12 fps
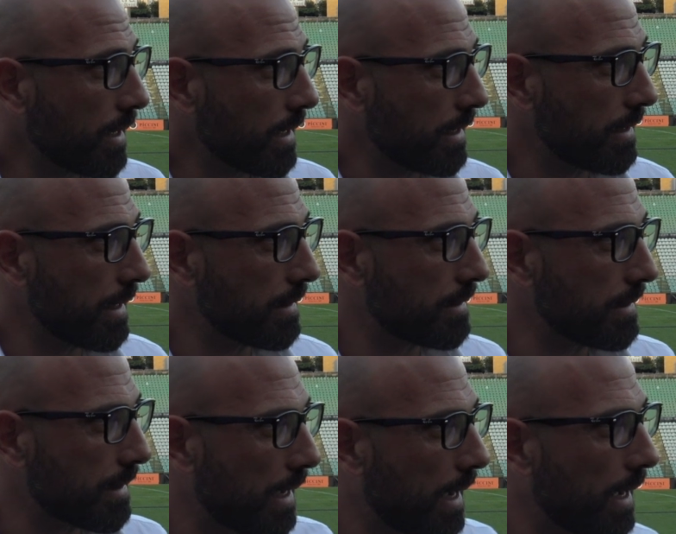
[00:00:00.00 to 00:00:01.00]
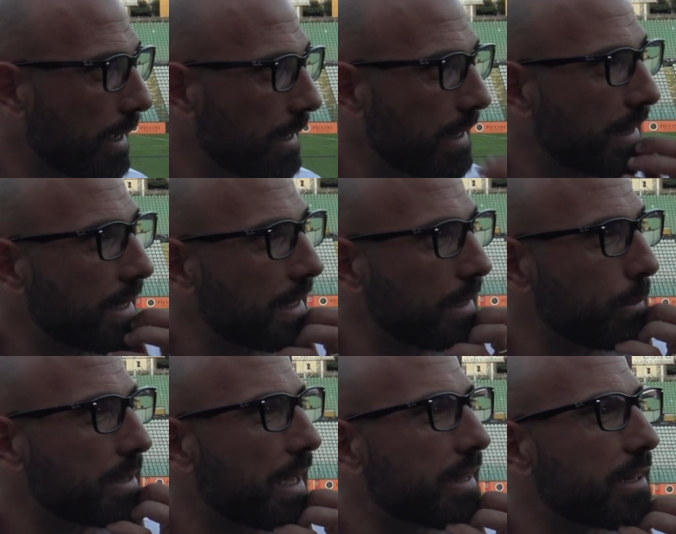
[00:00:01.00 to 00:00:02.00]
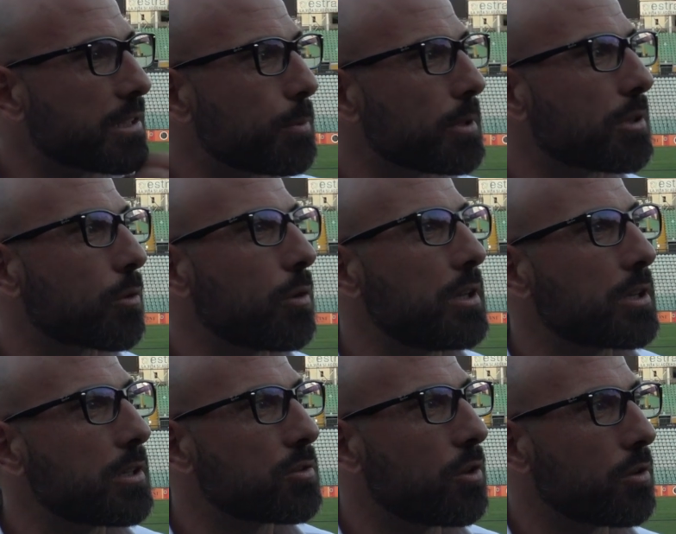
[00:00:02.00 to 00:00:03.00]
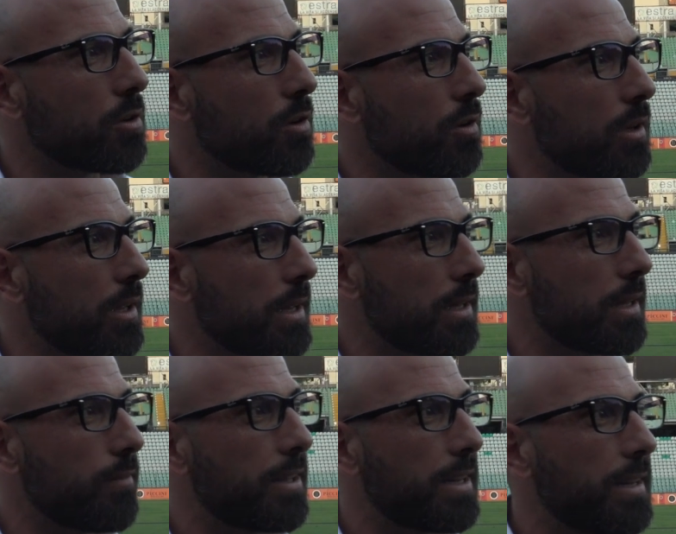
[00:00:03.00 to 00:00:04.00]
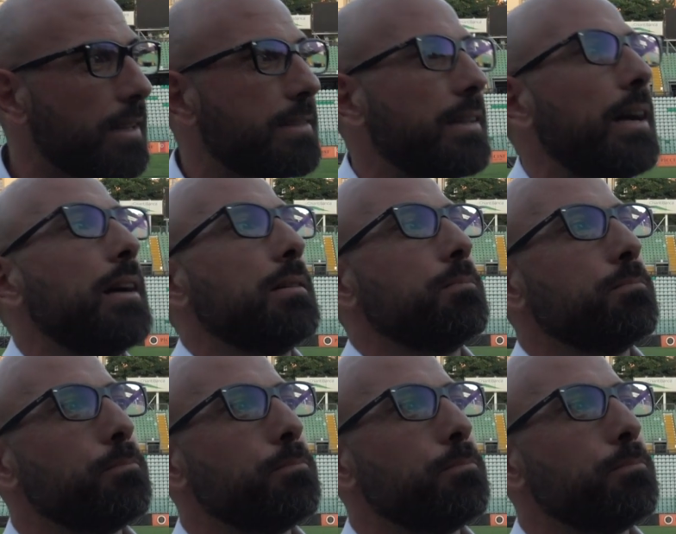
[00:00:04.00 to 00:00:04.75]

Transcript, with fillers: identità eh, limitata rispetto a quelle che sono eh, le vere realtà,